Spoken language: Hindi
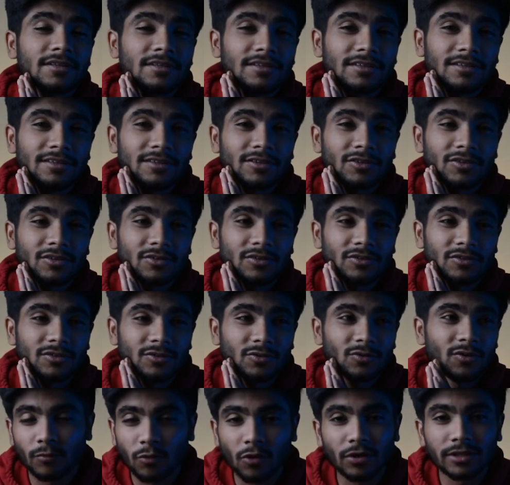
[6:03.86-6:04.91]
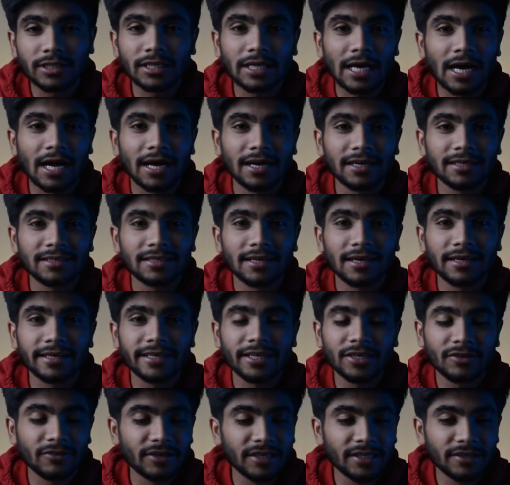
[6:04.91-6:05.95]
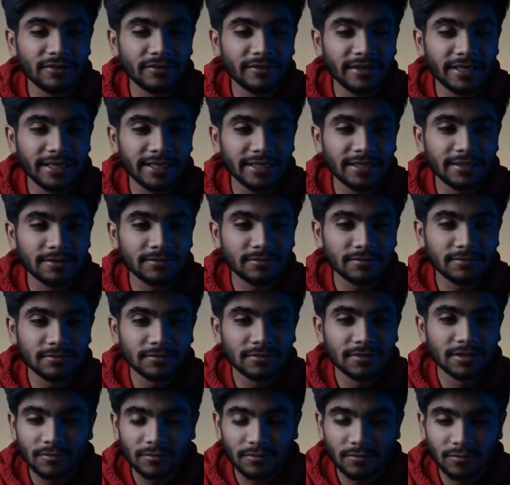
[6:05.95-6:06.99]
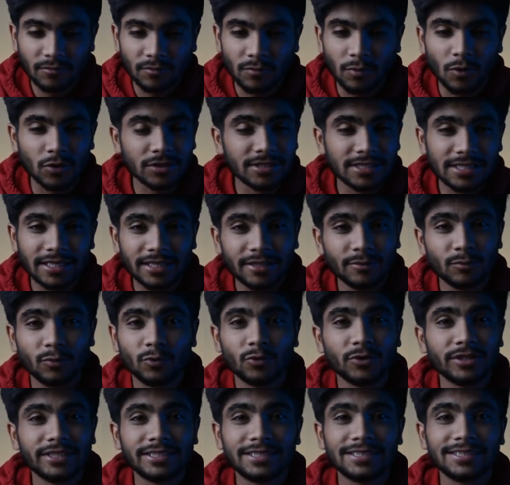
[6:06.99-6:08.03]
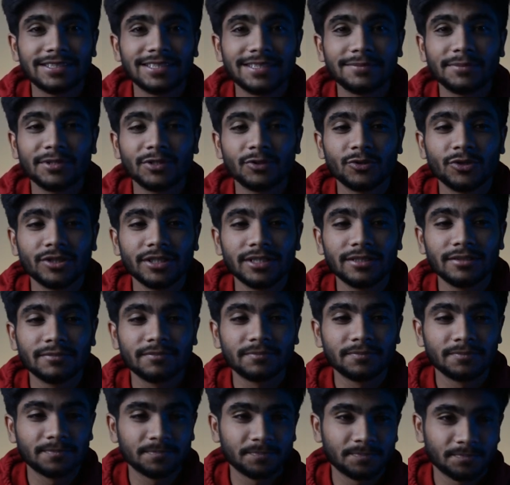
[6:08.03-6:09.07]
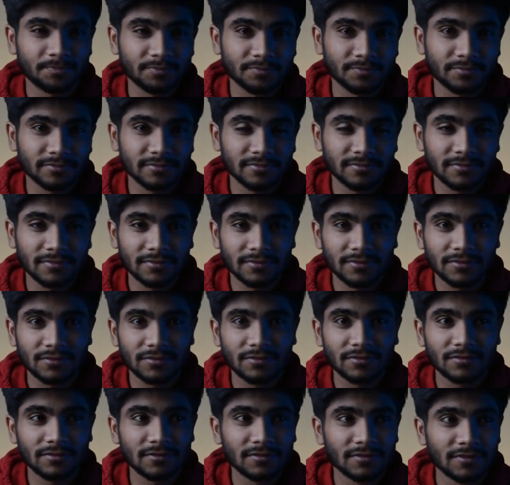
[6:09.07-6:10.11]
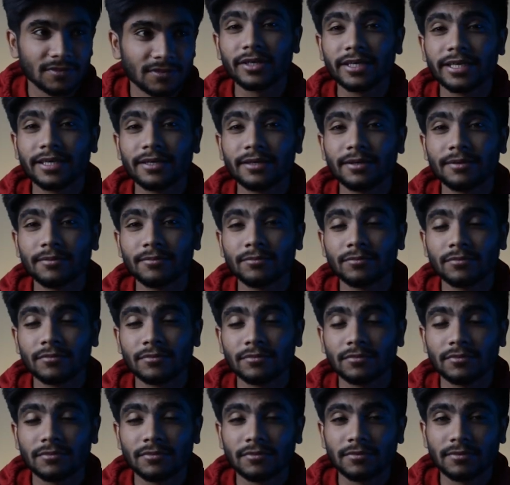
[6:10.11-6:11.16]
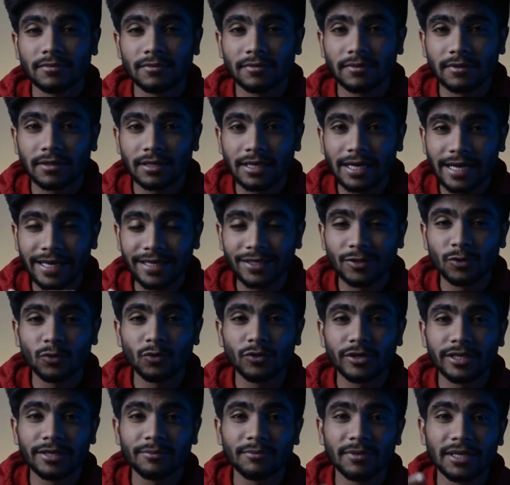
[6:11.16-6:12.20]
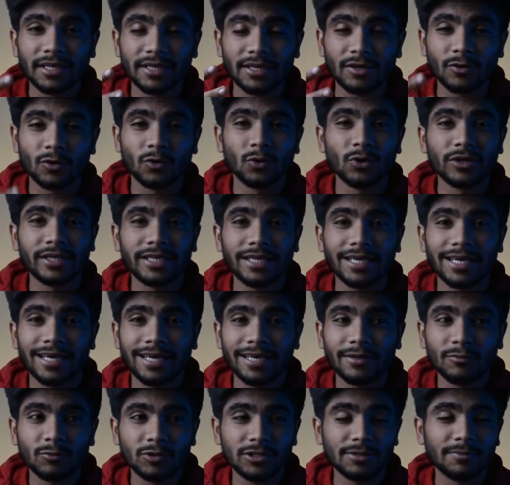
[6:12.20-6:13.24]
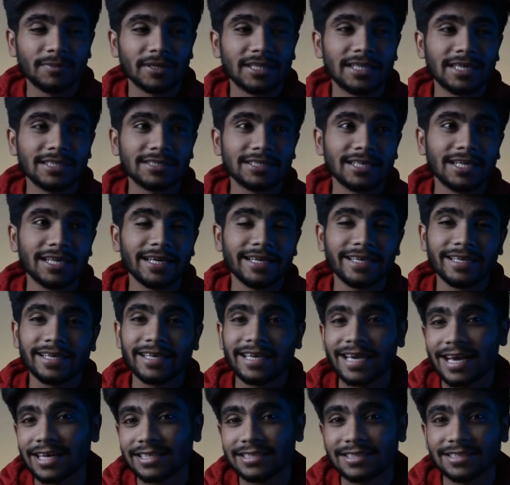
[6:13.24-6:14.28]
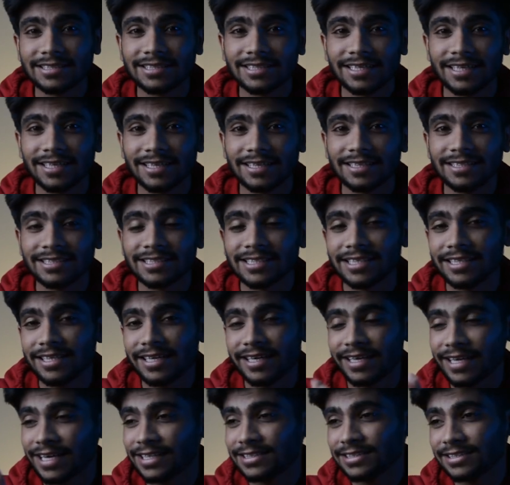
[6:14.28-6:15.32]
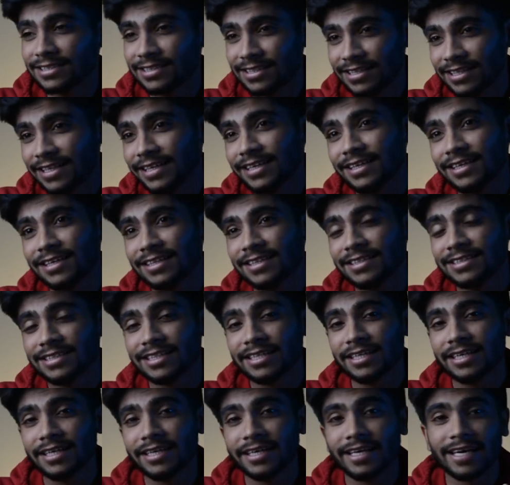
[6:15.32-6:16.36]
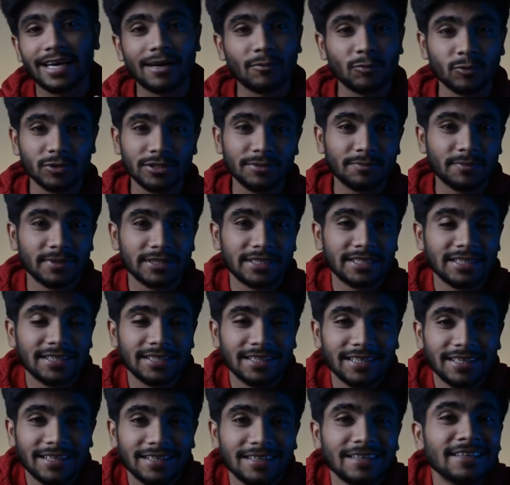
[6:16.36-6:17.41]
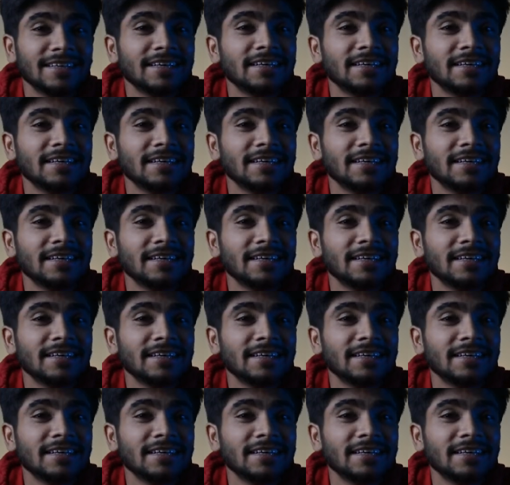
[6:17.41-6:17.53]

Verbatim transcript: एंड आई नो बहुत हार्ड था ये 2020 बहुत सारी बुरी चीज़ें भी हुई सो so, वो सब पीछे छोड़ के आई नो कि मैंने ग्रो किया है मुझे पता चला है कि क्या चीज़ें करनी चाहिए क्या चीज़ें नहीं करनी चाहिए क्या मुझे पसंद है